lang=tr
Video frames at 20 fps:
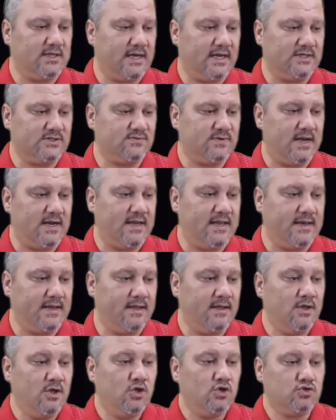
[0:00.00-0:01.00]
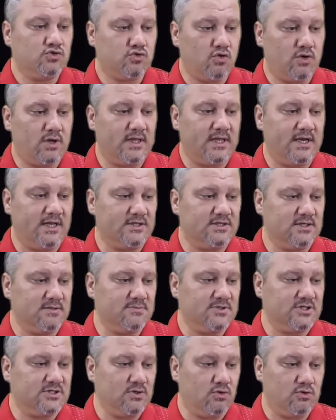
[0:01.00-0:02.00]
Transferleri sonradan
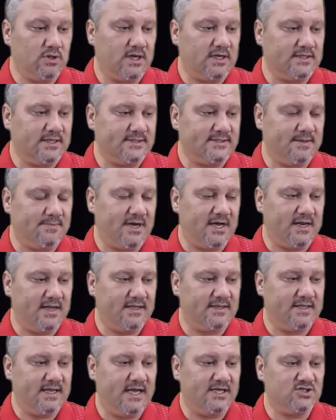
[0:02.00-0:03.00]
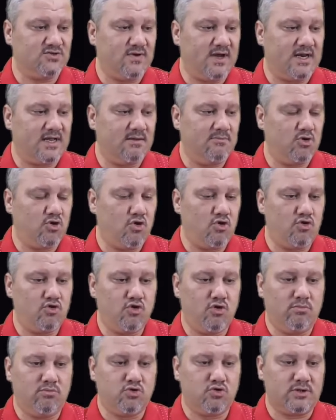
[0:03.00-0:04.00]
açılmıştı. Onların da zamana ihtiyacı var gibi
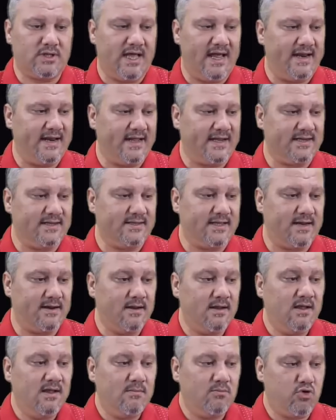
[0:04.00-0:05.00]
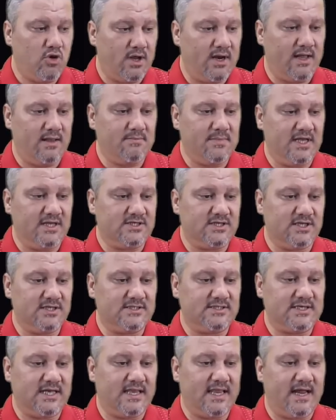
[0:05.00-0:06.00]
görünüyor. Burada her ne kadar puan almaya
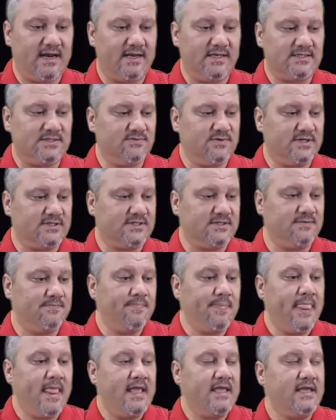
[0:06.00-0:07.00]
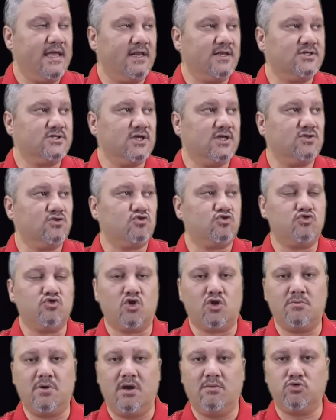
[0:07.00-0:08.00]
çalışsalar da Sivas'ın yeneceğini
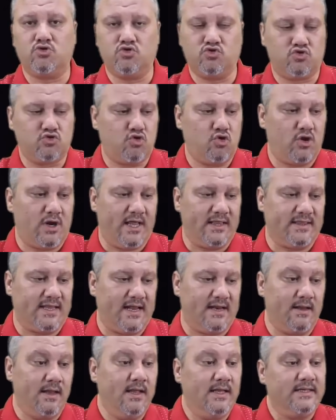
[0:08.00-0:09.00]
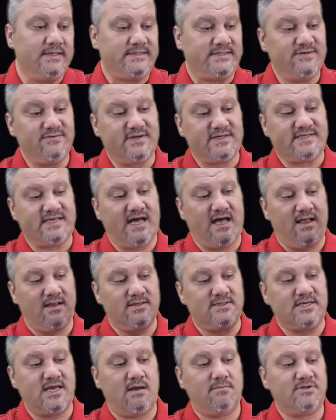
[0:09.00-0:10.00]
düşünüyorum ama bu düşük orandan Sivas'a
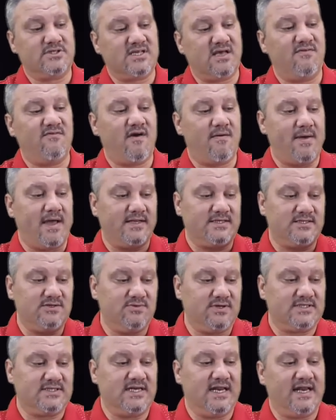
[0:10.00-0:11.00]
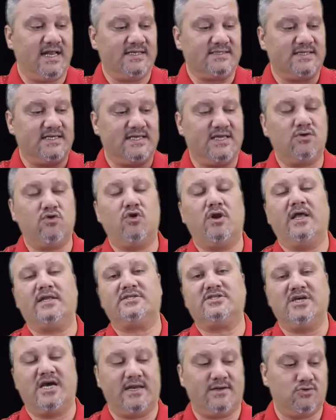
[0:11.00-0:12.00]
alacağımıza ve ben Sivas'ın en az 2 gol
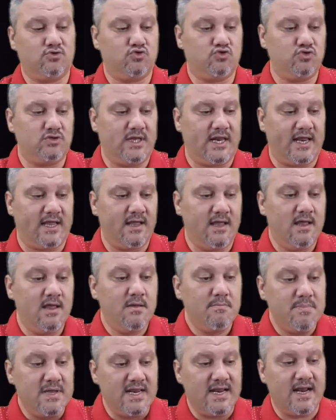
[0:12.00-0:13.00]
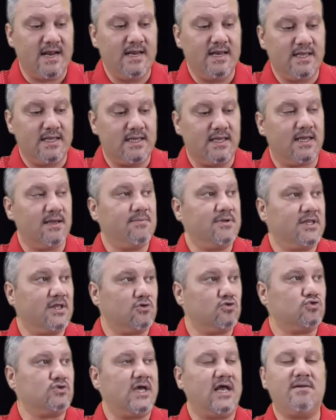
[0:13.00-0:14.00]
atacağını düşünerek 1.52 gibi
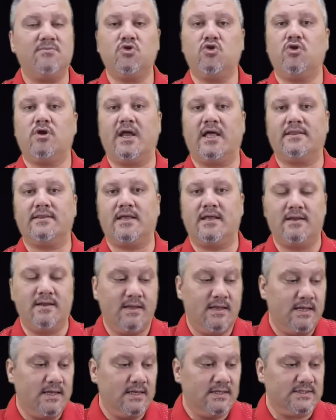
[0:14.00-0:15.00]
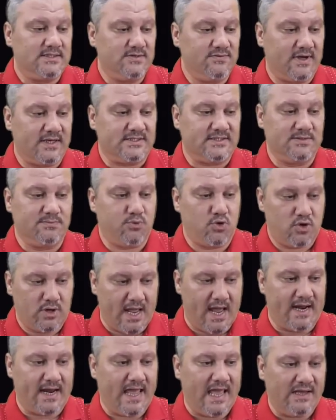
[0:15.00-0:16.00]
de güzel bir orandan Sivas Spor
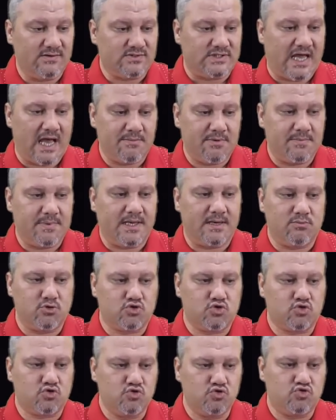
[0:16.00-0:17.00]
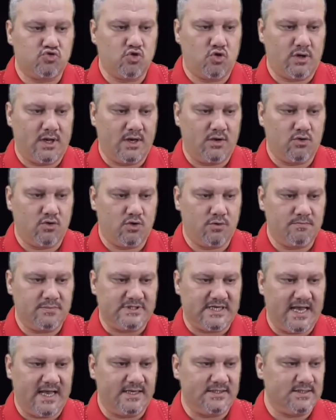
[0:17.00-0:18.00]
yani ev sahibi 1.5 üst
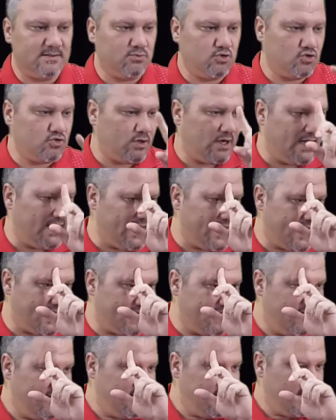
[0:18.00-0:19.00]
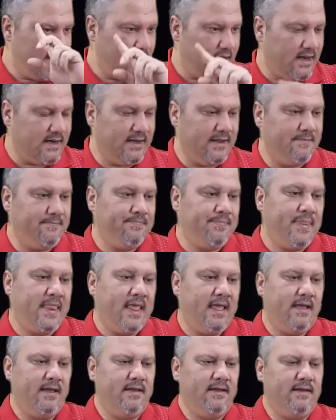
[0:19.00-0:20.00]
öneriyorum. Sadece bunu alarak hani
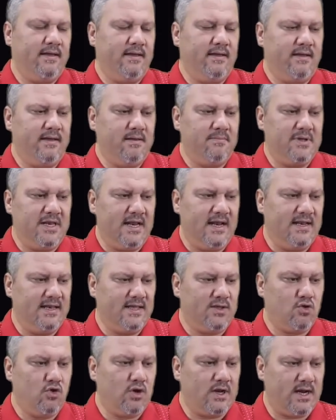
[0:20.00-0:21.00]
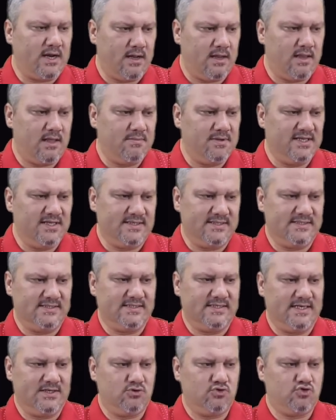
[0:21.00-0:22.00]
1.52 ee, oran
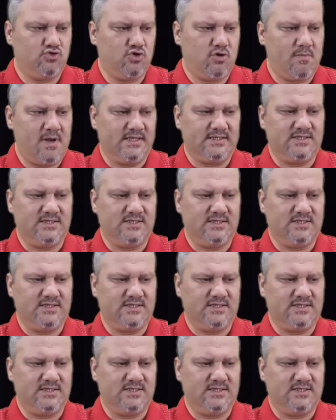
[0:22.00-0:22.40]
alabiliriz diye düşünüyorum.